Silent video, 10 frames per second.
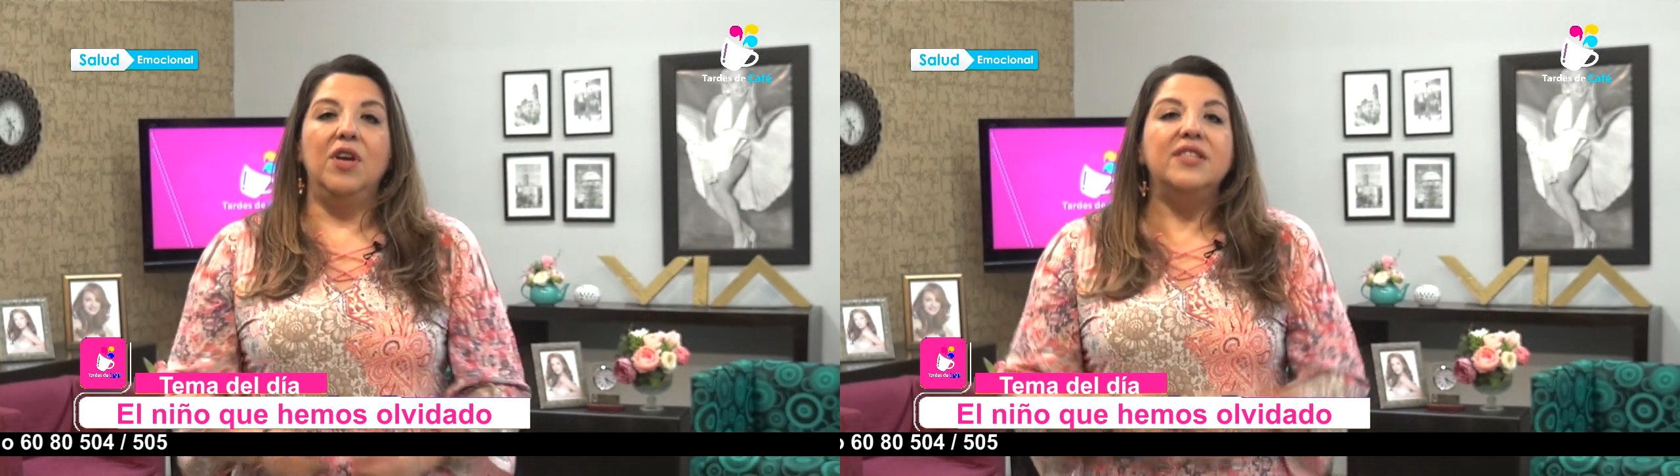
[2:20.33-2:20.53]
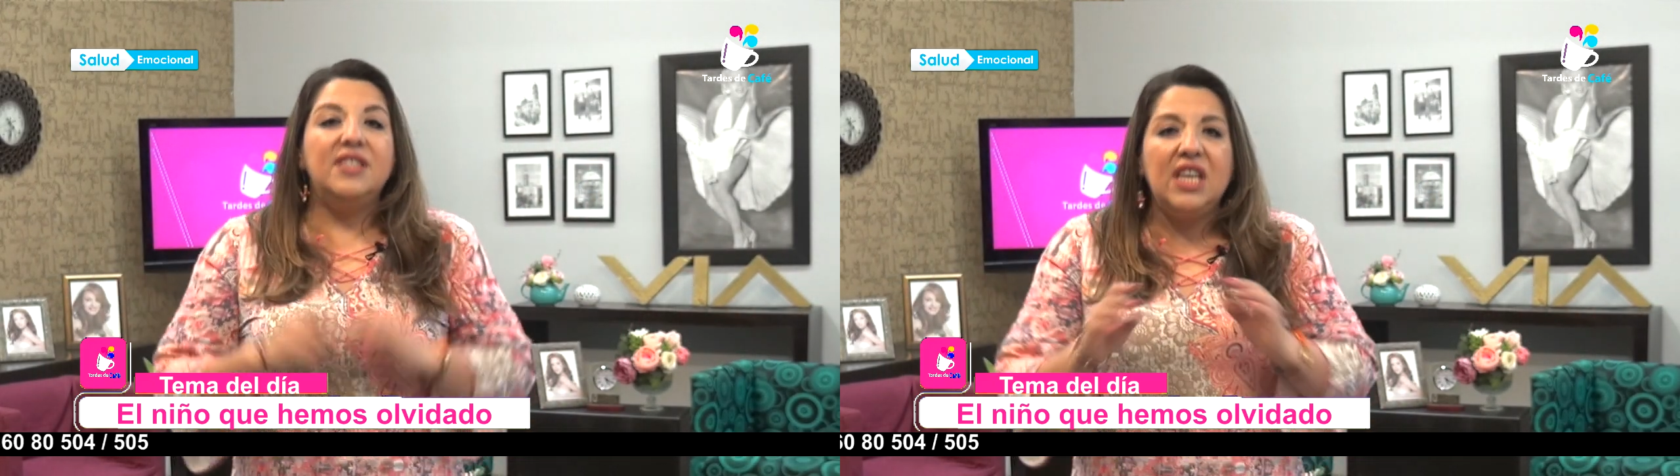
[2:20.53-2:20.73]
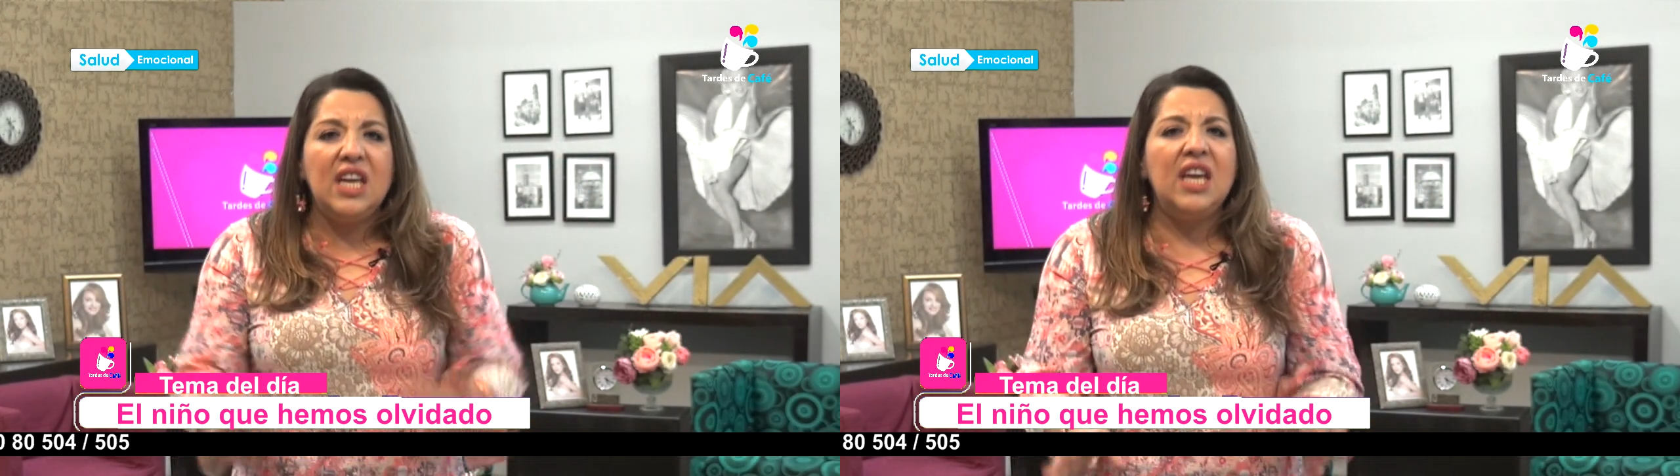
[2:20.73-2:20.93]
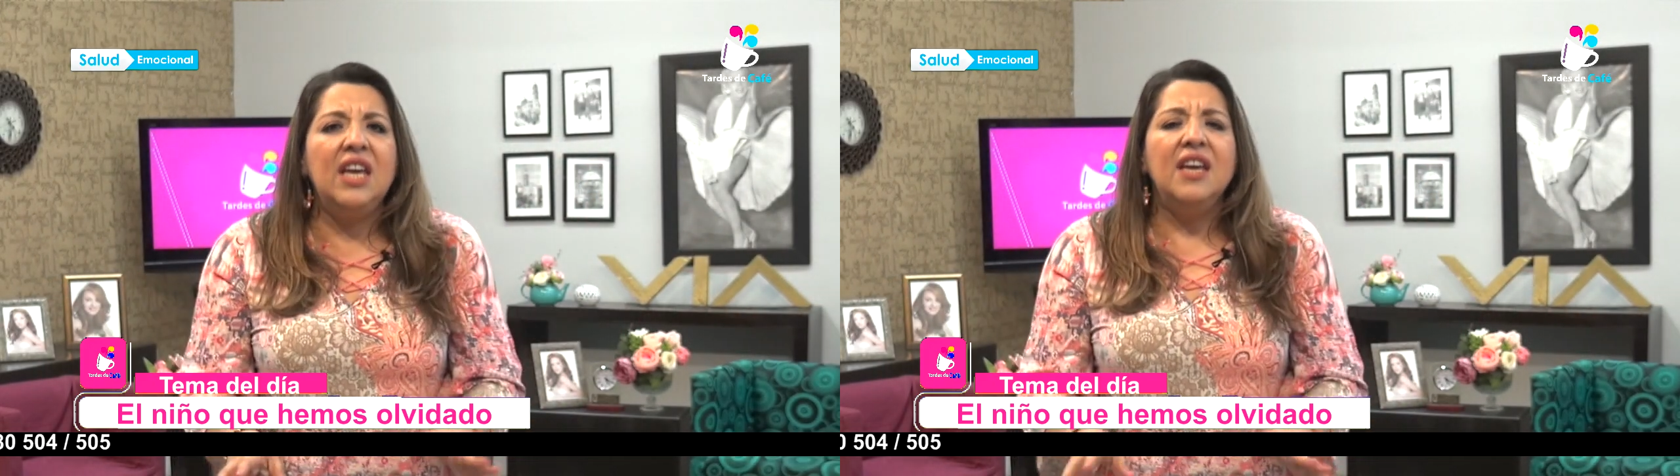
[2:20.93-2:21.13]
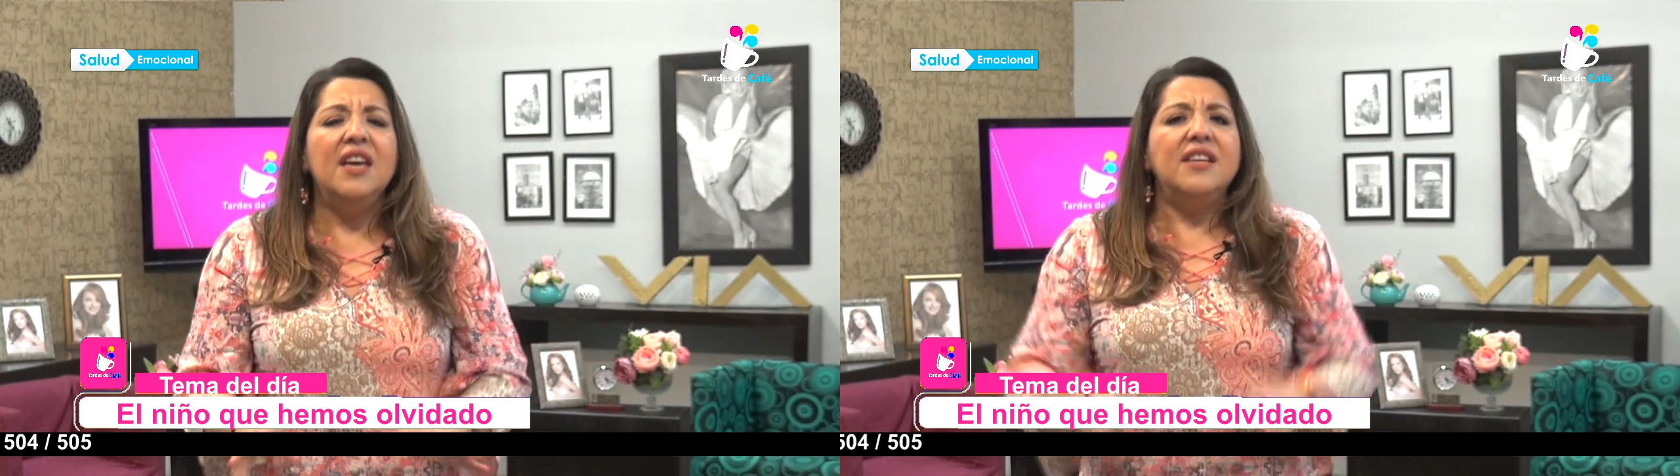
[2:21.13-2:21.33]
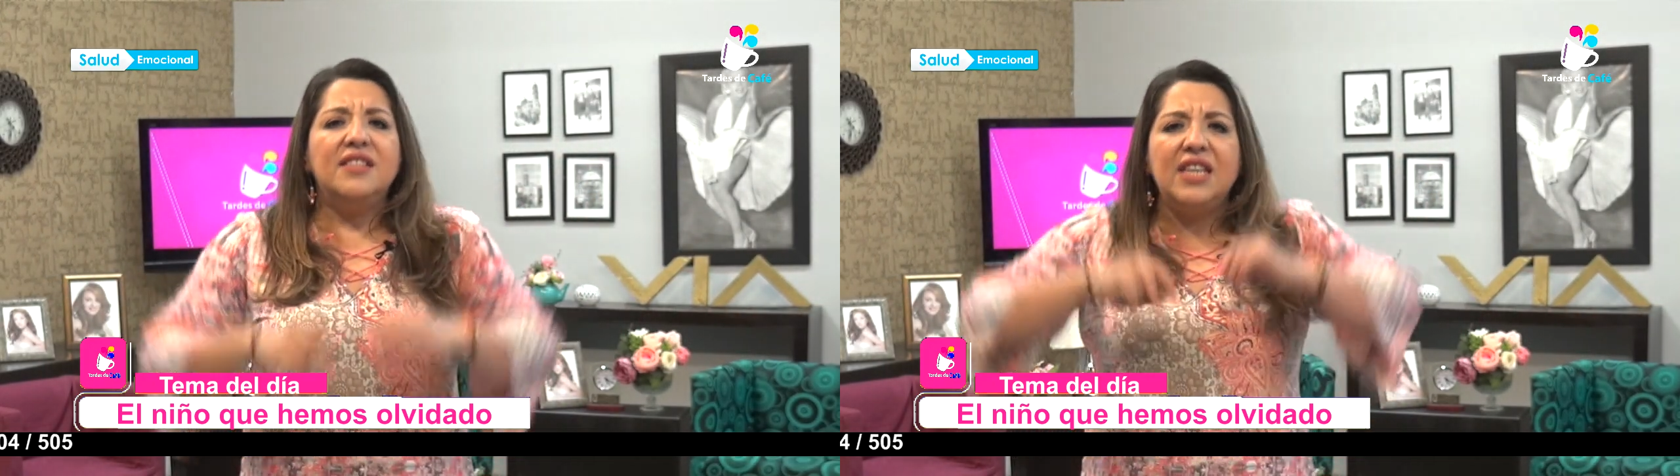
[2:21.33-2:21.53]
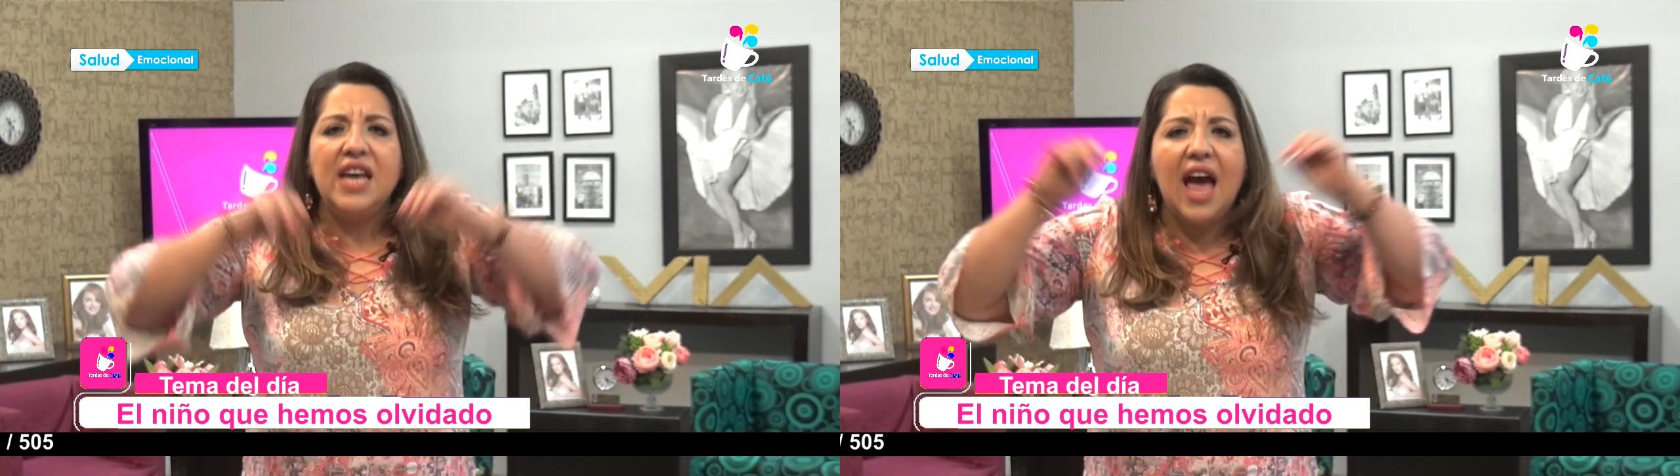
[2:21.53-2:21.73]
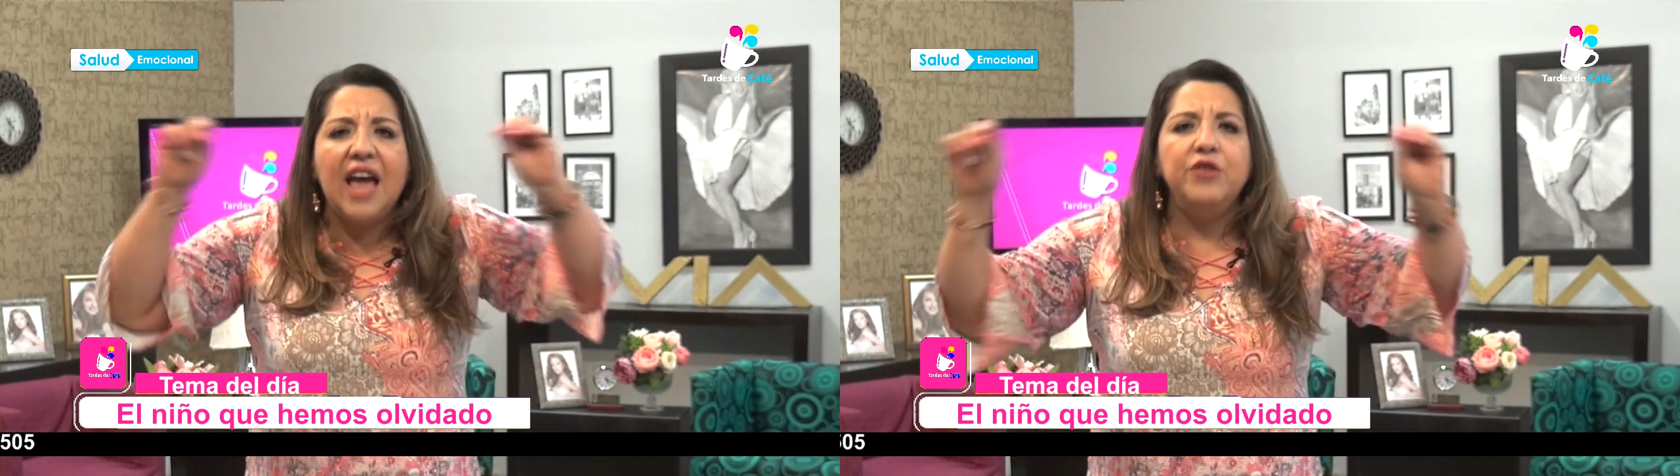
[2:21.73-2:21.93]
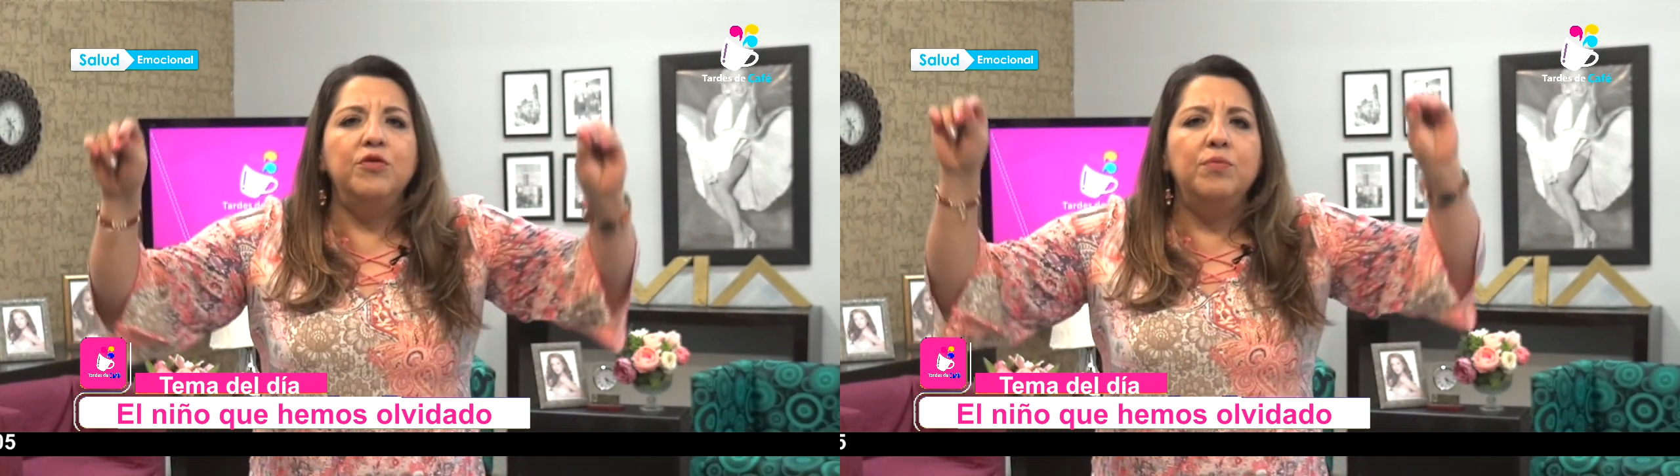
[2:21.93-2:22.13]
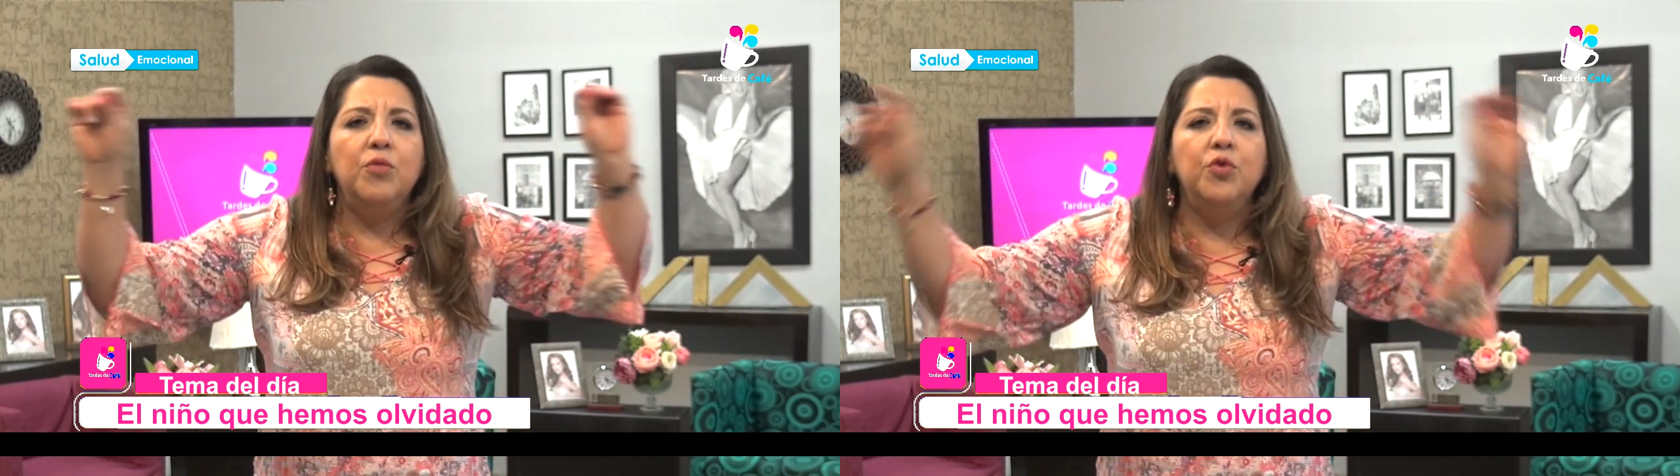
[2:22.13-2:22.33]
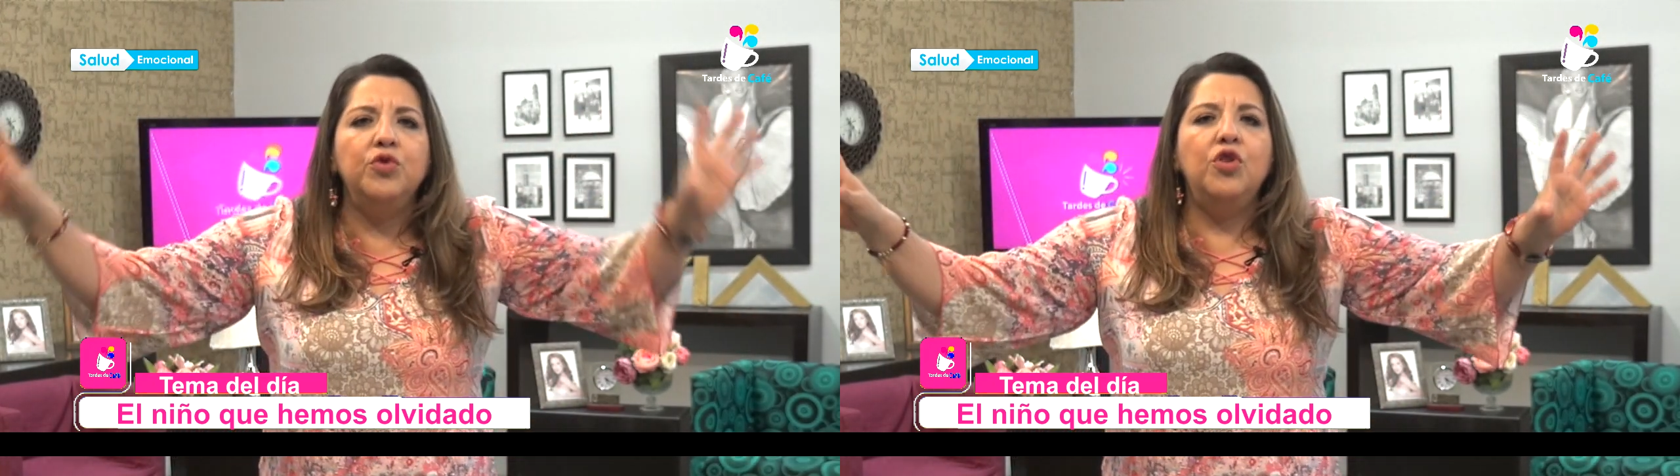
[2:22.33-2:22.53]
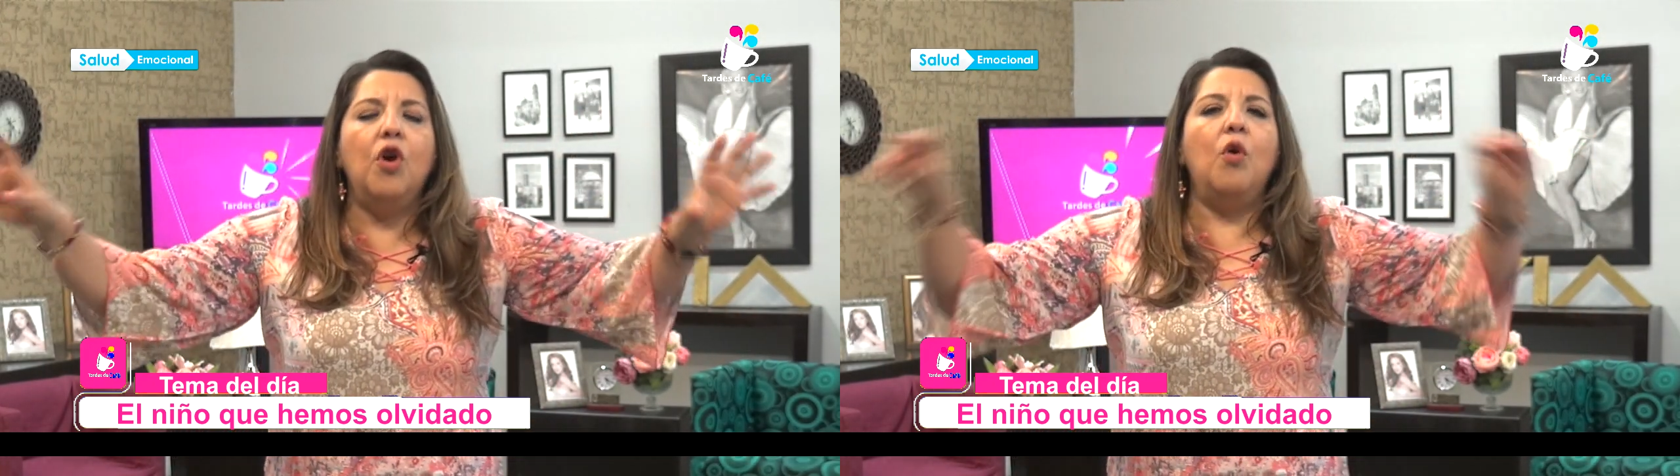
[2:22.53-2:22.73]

Sí, sí hay un mundo